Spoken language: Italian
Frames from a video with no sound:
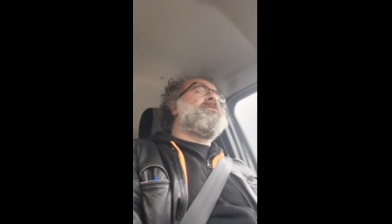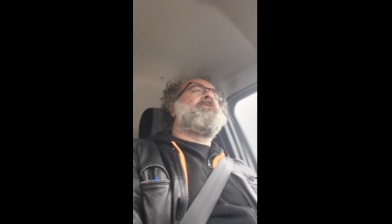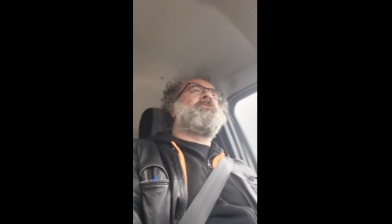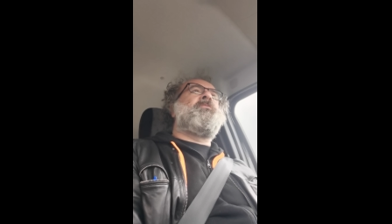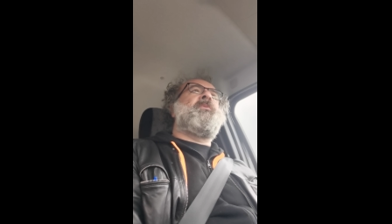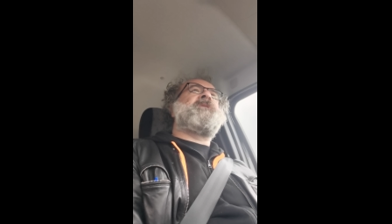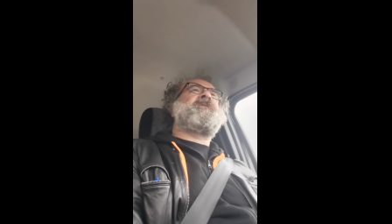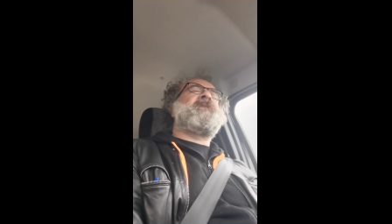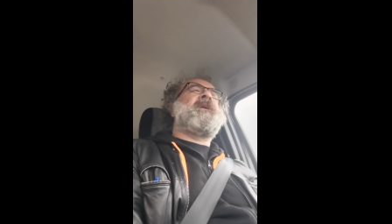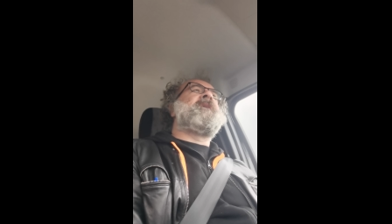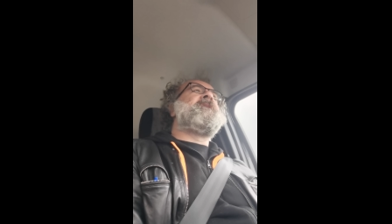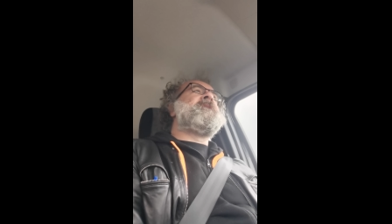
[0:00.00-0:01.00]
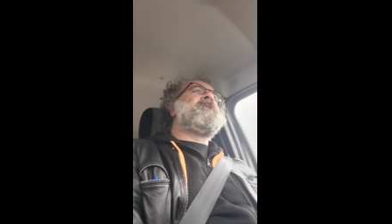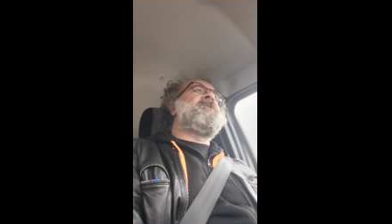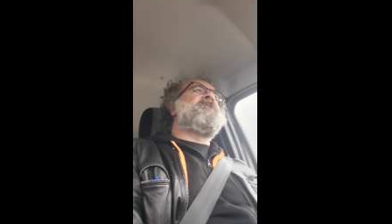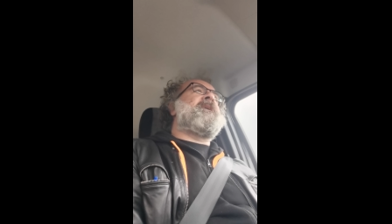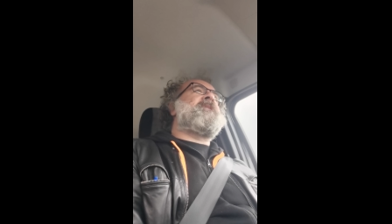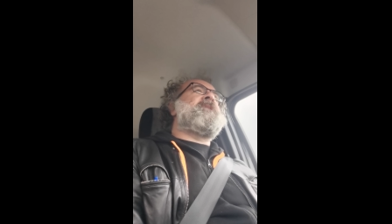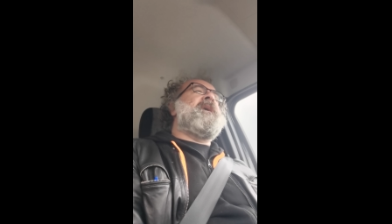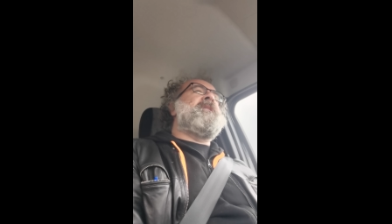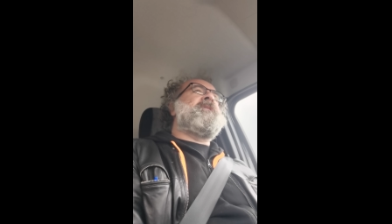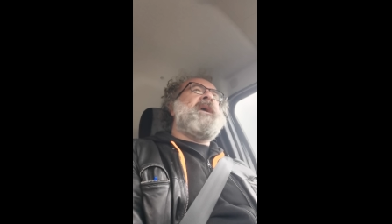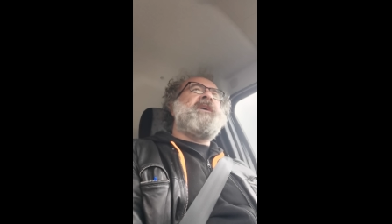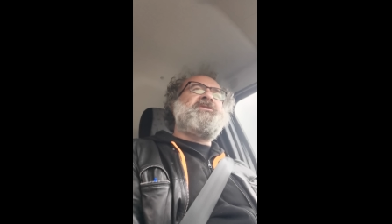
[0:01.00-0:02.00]
il brutto può essere
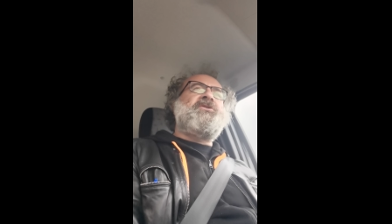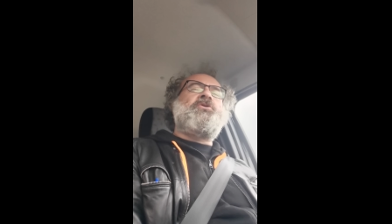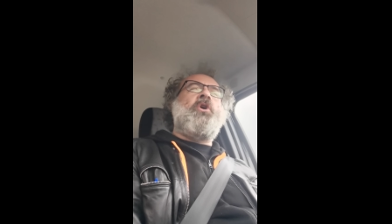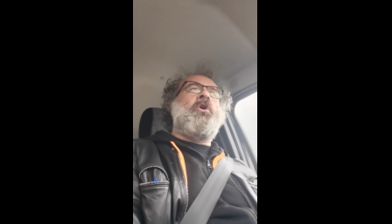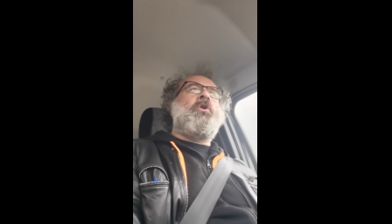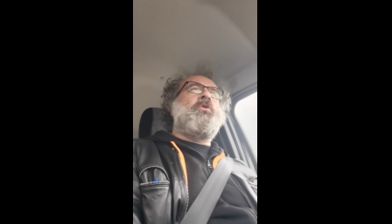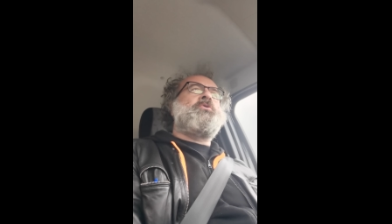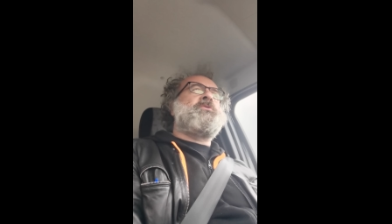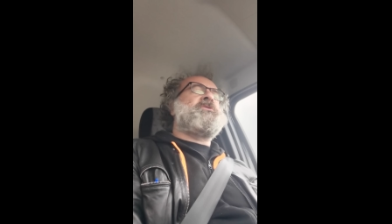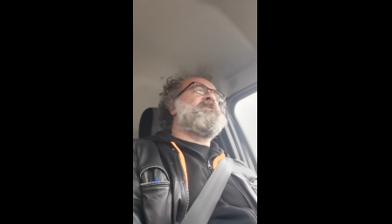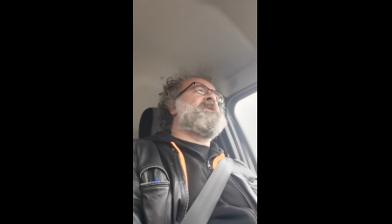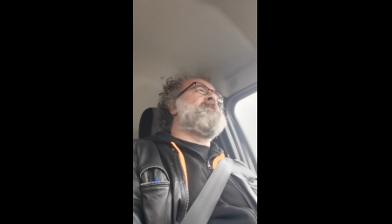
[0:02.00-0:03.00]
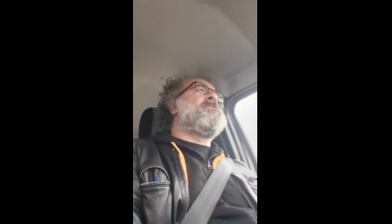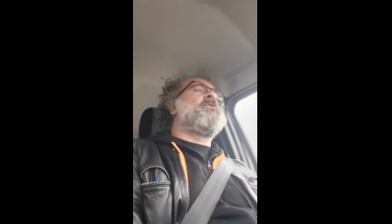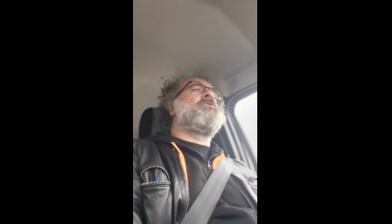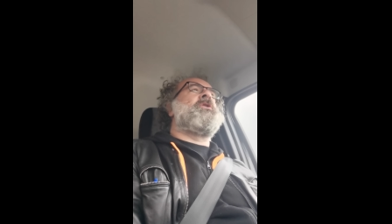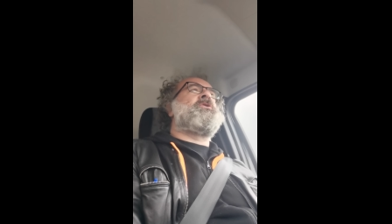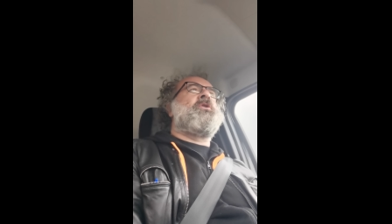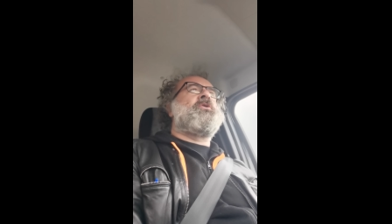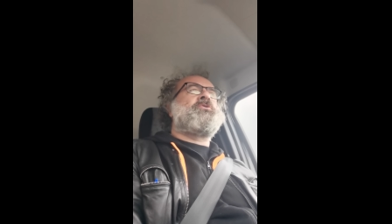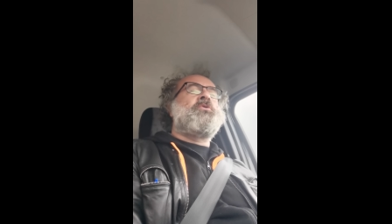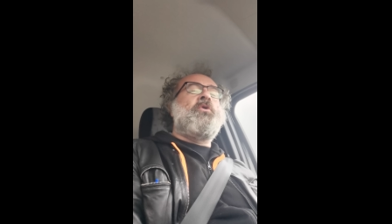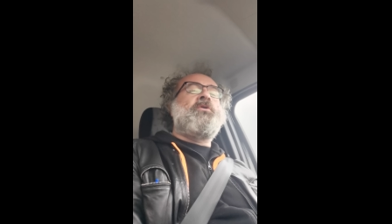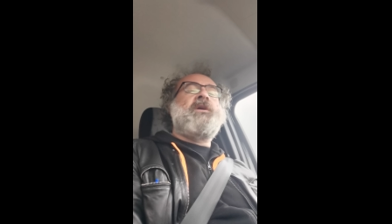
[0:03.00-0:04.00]
divertente e ci torno sul sistema del brutto e torno
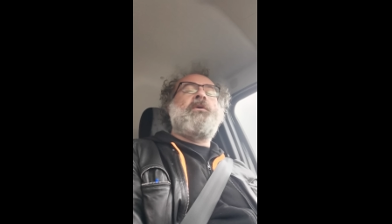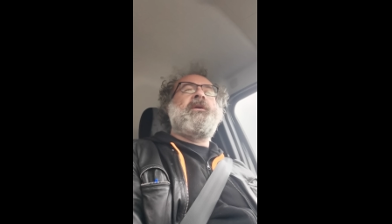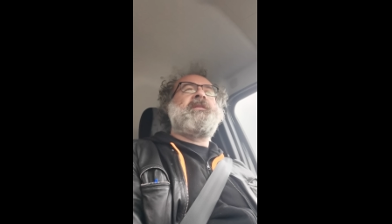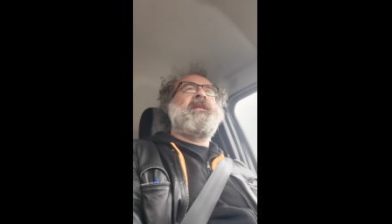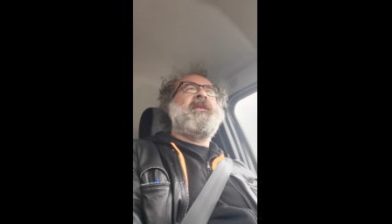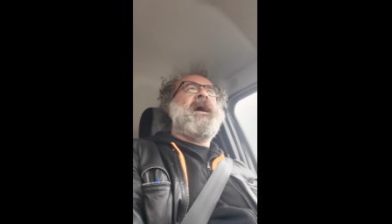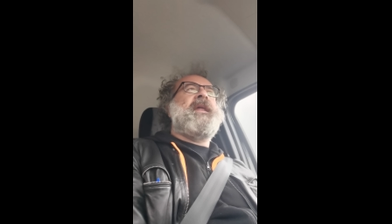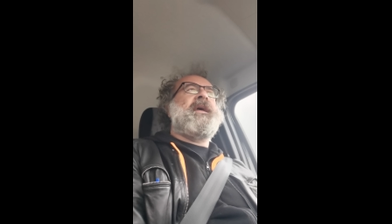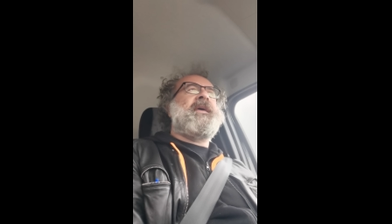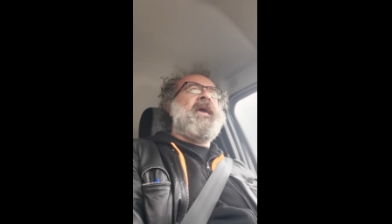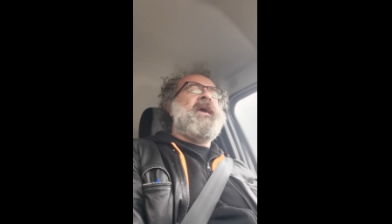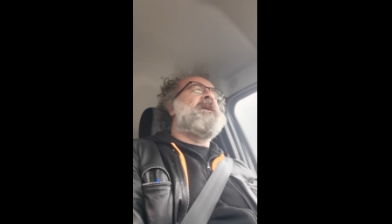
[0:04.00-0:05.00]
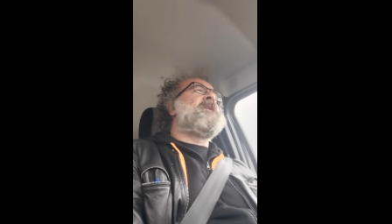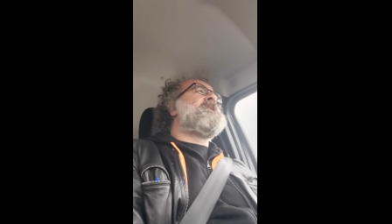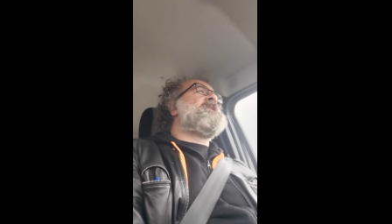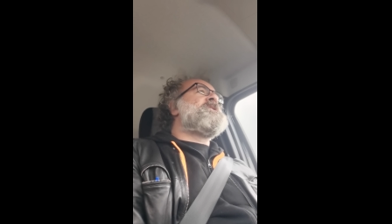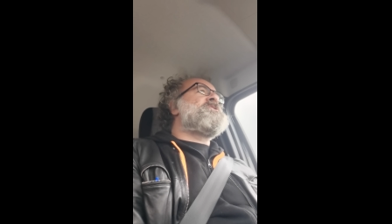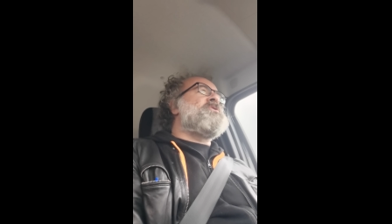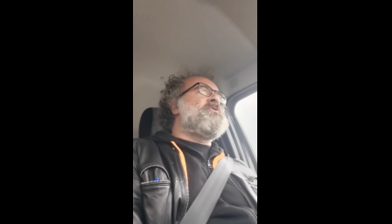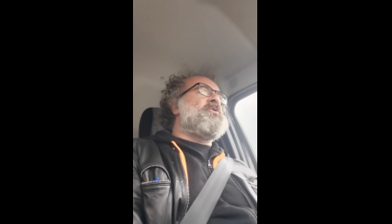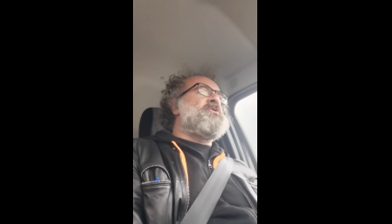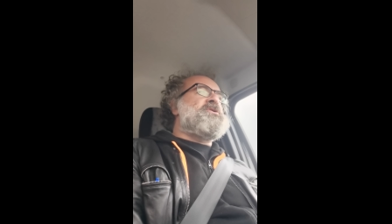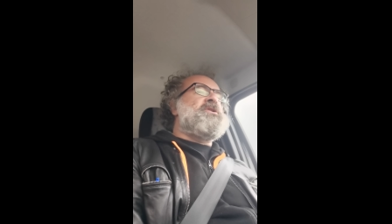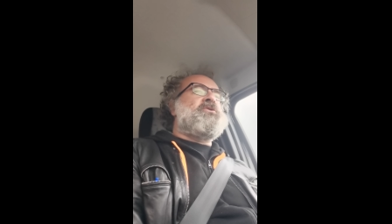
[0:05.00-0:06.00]
sul lockdown l'italiana che sono
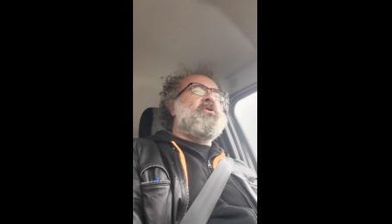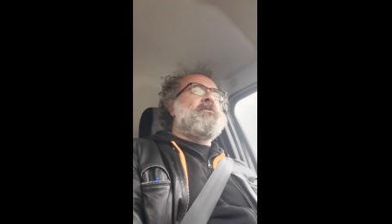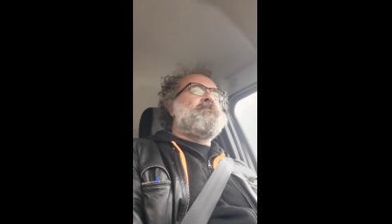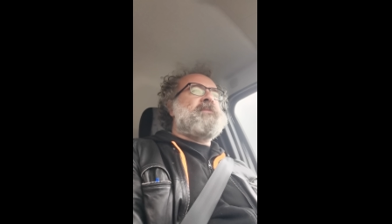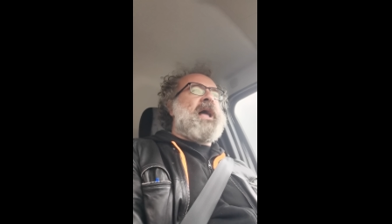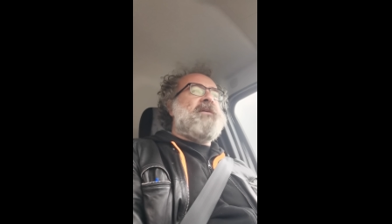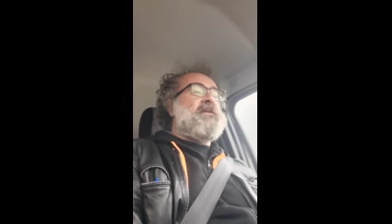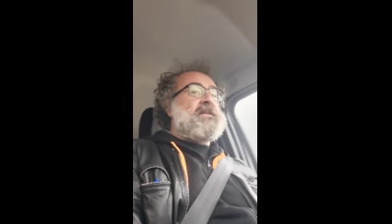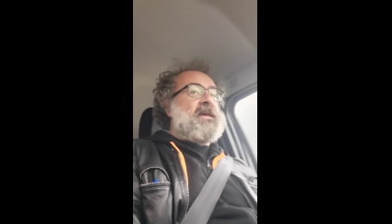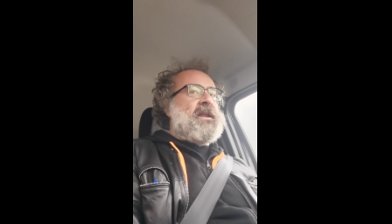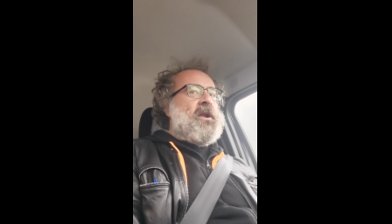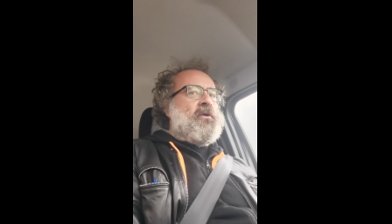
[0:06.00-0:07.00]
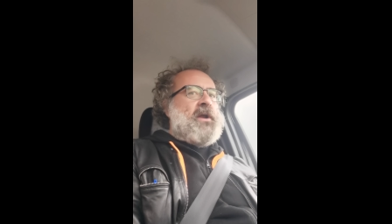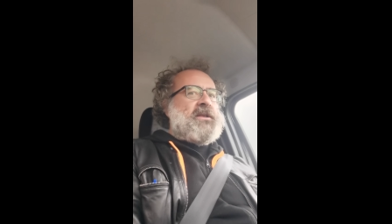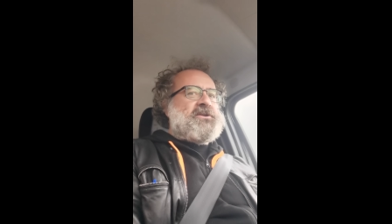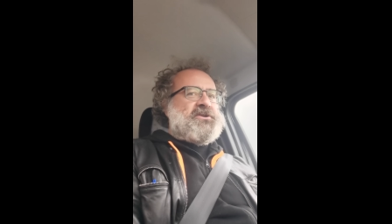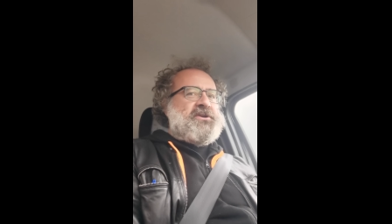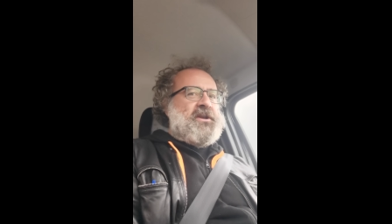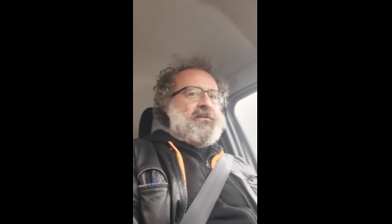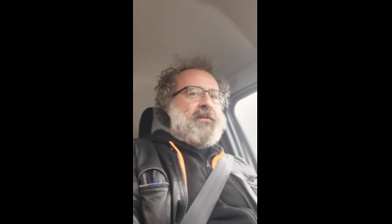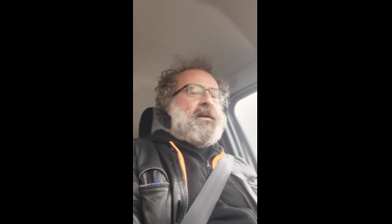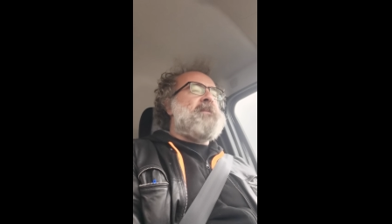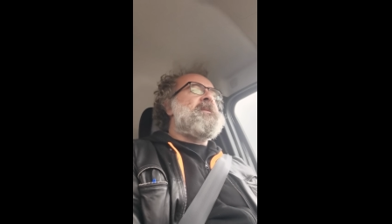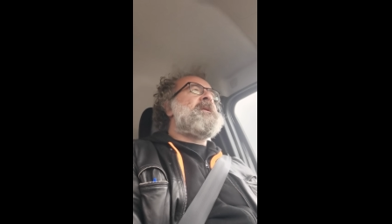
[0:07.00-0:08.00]
riuscito a vedere non al
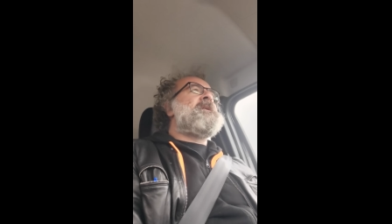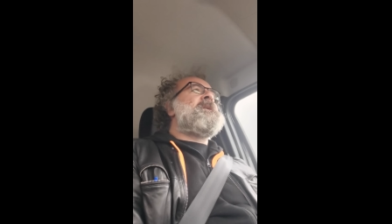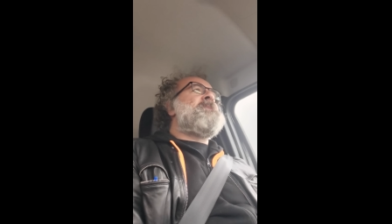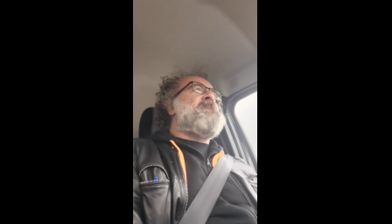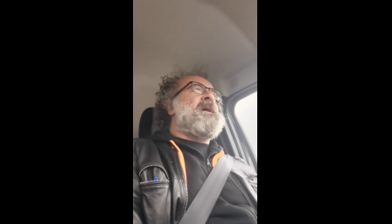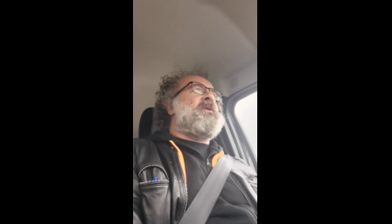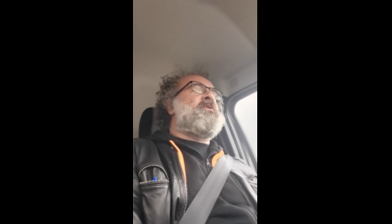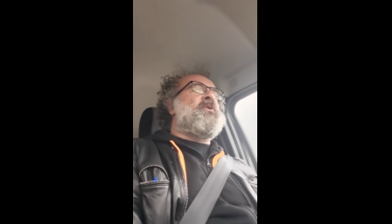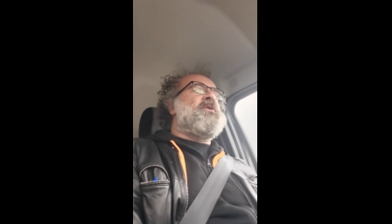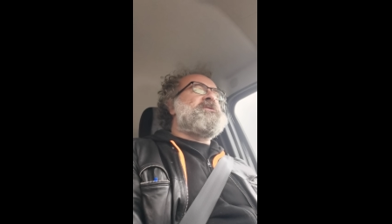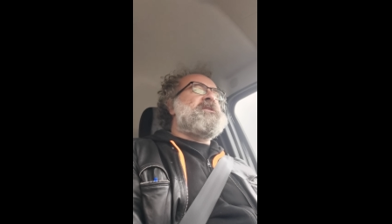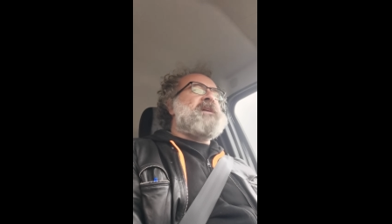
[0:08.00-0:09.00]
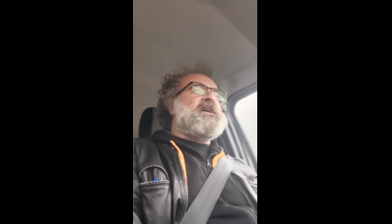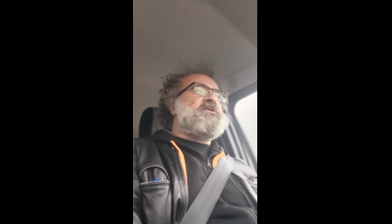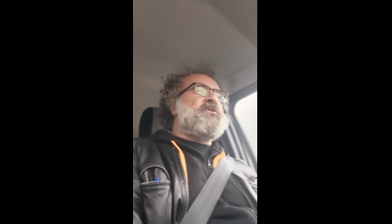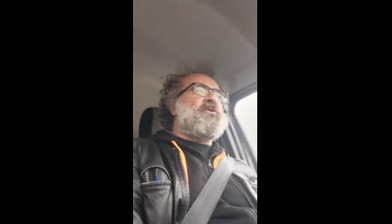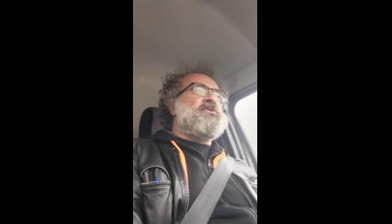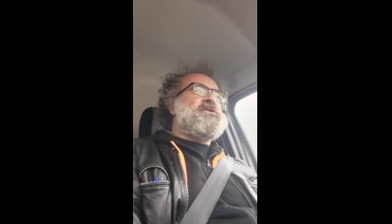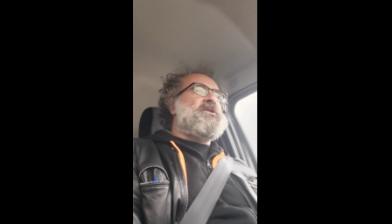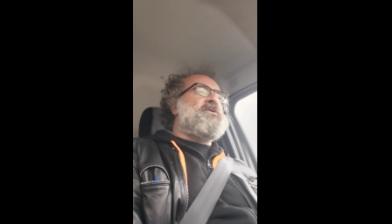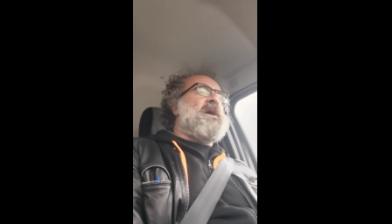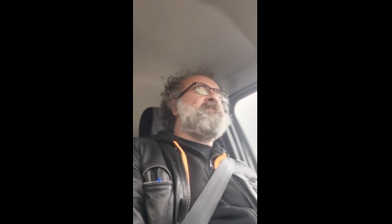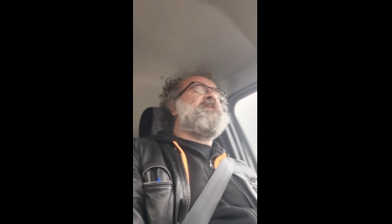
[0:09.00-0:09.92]
cinema ma per curiosità sono riuscito